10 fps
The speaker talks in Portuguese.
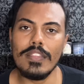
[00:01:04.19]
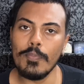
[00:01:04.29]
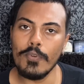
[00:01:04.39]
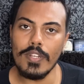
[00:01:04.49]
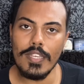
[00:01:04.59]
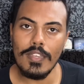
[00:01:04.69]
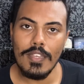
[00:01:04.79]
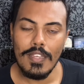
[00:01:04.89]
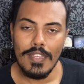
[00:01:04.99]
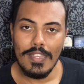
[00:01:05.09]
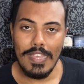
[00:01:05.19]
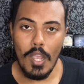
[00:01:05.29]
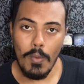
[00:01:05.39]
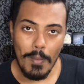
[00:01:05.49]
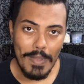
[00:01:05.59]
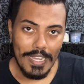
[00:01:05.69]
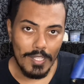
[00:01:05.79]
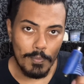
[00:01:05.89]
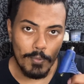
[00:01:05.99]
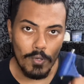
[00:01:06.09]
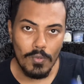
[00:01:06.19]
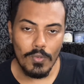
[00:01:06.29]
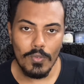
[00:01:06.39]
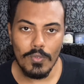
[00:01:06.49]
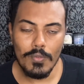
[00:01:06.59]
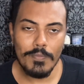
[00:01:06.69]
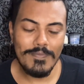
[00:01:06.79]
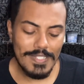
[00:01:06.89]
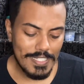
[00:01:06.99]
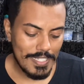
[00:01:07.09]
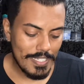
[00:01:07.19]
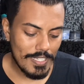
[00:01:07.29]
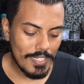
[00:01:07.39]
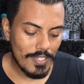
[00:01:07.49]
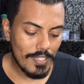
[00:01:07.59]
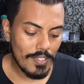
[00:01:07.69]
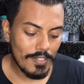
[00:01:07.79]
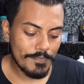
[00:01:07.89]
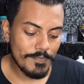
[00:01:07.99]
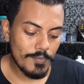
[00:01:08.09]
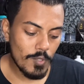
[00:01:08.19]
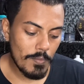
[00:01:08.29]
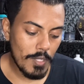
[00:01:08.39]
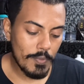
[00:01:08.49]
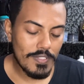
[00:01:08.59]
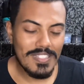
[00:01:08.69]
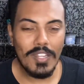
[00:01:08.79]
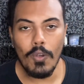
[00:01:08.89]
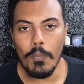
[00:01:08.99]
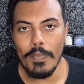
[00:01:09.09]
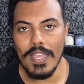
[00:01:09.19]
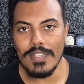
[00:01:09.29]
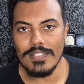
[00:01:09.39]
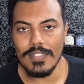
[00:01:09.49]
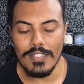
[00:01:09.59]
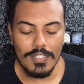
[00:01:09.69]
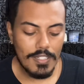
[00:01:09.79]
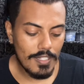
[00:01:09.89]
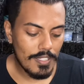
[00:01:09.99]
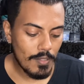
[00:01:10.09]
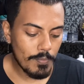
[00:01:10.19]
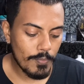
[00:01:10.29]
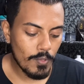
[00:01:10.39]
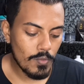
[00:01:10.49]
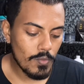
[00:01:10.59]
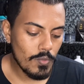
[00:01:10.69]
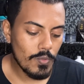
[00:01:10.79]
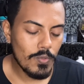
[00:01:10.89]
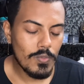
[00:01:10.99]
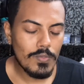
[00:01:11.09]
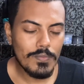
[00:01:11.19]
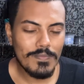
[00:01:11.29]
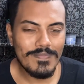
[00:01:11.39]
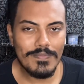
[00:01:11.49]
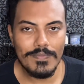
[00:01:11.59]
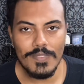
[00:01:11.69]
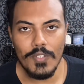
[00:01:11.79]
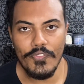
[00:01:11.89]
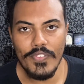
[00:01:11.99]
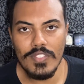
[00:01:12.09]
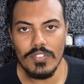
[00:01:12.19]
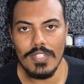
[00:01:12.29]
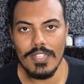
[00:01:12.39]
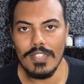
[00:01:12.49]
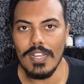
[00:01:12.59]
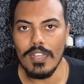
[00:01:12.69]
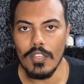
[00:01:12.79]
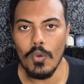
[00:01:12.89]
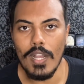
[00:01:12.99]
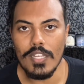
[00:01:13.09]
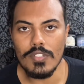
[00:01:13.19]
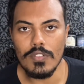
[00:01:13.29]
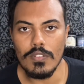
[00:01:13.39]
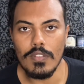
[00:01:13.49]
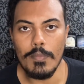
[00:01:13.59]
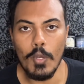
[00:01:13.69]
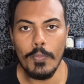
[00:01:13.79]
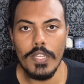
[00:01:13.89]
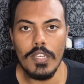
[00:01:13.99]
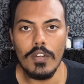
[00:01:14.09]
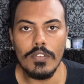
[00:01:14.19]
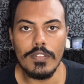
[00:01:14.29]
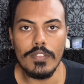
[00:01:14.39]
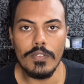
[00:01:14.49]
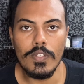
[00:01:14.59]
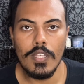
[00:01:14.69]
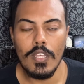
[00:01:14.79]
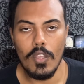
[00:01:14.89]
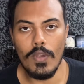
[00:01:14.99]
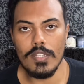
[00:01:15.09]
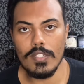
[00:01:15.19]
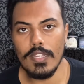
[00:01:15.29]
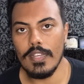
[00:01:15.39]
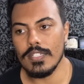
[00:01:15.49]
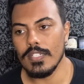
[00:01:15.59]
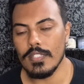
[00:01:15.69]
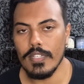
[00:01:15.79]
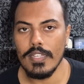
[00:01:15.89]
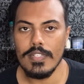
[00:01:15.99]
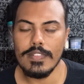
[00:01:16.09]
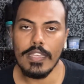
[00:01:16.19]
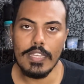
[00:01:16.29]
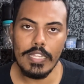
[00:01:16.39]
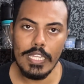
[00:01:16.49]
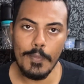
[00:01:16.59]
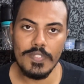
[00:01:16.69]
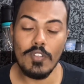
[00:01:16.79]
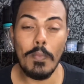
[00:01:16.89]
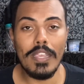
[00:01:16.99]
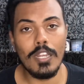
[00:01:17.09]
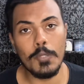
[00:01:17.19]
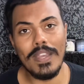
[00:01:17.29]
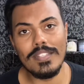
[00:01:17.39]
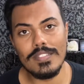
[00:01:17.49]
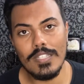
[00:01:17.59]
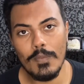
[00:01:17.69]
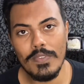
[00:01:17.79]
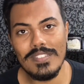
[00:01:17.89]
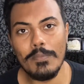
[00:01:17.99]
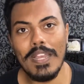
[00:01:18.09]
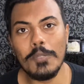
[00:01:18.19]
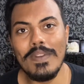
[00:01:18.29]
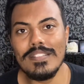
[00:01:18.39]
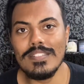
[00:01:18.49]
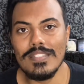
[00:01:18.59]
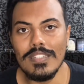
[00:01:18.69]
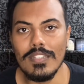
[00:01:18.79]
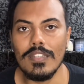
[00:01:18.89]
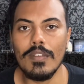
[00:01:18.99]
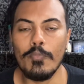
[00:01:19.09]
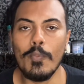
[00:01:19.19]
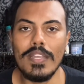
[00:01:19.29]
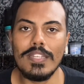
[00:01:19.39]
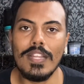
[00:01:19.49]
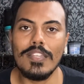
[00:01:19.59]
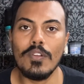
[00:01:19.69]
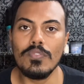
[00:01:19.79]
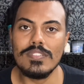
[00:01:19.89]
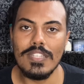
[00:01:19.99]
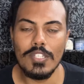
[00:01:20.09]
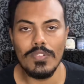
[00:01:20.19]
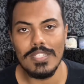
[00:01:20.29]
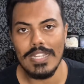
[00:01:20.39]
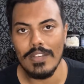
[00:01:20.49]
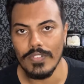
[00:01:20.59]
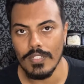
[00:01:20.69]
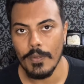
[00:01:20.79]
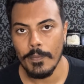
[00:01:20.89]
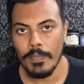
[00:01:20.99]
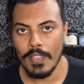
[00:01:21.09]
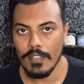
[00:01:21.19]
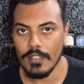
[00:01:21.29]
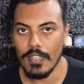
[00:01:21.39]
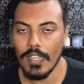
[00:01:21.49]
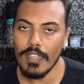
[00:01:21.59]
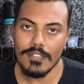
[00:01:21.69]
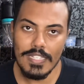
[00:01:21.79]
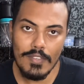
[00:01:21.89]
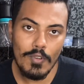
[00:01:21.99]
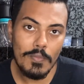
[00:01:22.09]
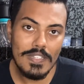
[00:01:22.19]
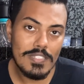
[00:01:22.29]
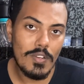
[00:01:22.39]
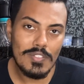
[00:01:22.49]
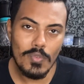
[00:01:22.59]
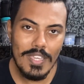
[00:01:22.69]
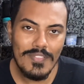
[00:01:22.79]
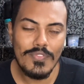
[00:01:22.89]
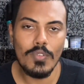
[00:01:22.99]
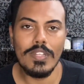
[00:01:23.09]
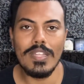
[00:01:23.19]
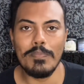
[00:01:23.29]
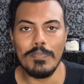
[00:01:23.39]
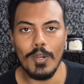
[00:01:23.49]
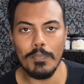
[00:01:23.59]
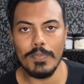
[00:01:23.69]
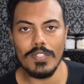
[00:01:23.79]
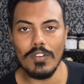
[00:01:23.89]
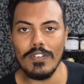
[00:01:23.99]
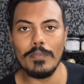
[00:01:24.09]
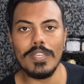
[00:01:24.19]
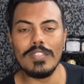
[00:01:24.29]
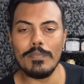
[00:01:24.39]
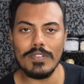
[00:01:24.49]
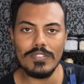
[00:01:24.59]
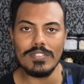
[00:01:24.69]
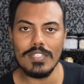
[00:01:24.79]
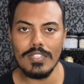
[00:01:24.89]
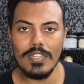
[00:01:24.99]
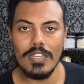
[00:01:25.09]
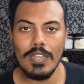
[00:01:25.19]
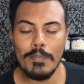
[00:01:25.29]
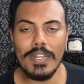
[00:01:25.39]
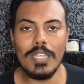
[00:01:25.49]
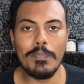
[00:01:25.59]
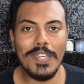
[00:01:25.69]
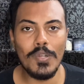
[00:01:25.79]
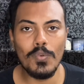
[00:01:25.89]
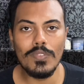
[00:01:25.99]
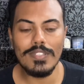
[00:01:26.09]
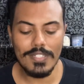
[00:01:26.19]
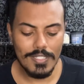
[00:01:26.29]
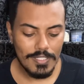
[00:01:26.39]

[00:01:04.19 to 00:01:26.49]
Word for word: até porque é uma máquina um pouco, é, como é que pode dizer, não é complexa, né? Ela é um pouco difícil de lidar, eu acho, na minha opinião, entendeu? Eu acho que a X13, a Eclipse são máquinas mais simples e mais macias, né? Por mais que elas não sejam estáveis, né? Isso aqui vai ser quase um review né, da Pop, novamente aí para vocês, para quem pergunta, né?